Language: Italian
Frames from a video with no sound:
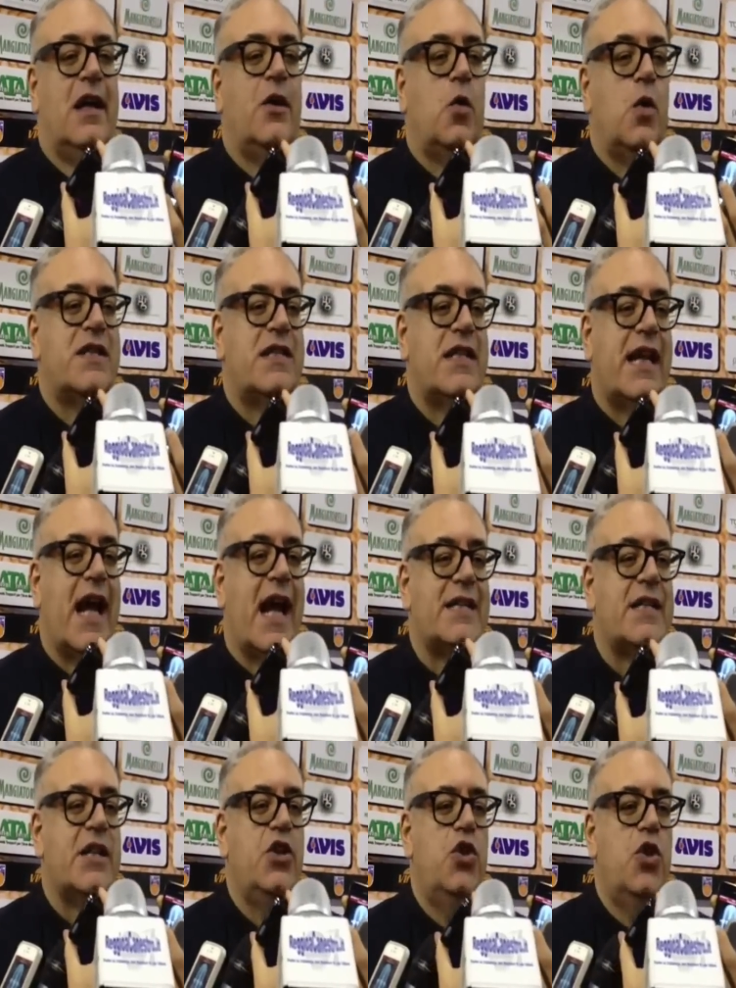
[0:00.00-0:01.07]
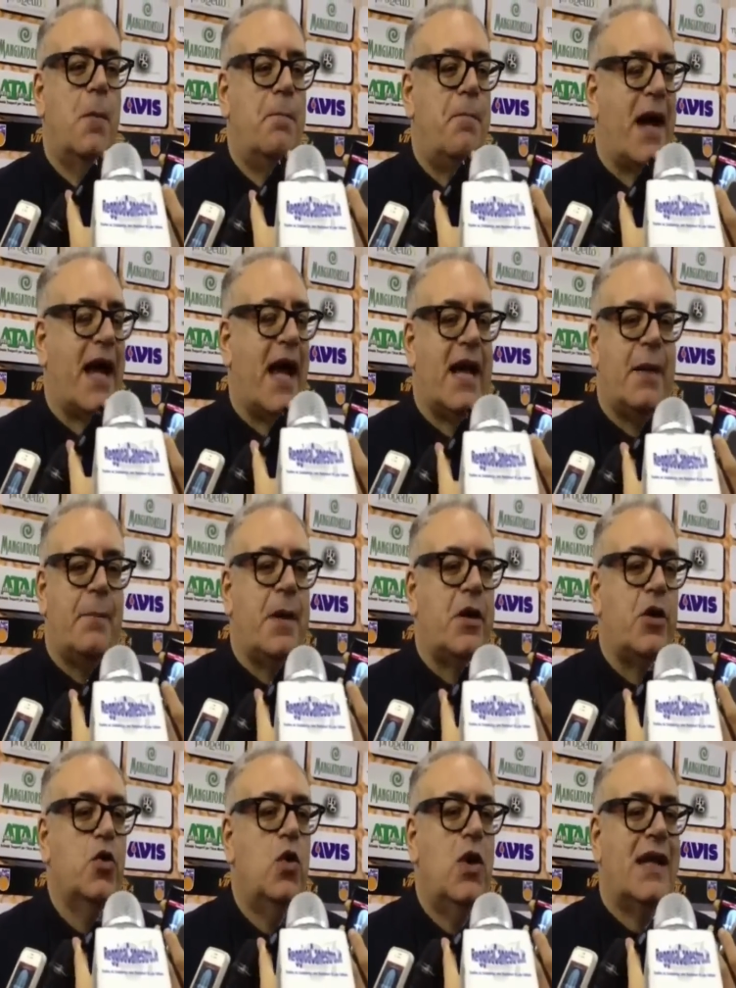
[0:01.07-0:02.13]
in questi casi non pagare
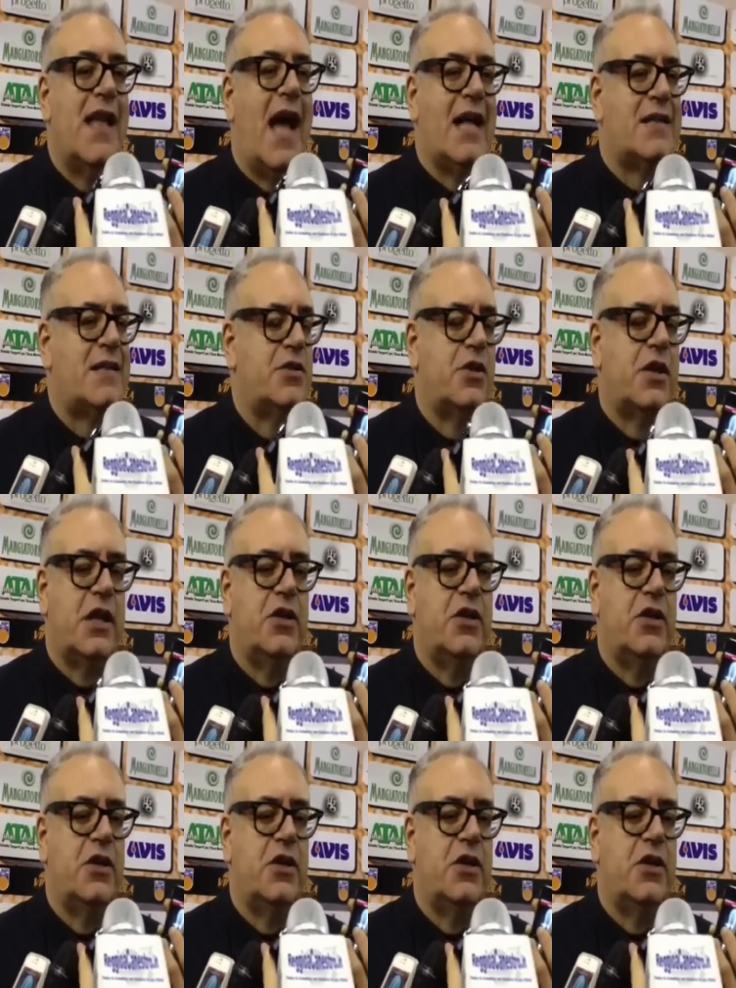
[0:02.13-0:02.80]
per nulla Dazio,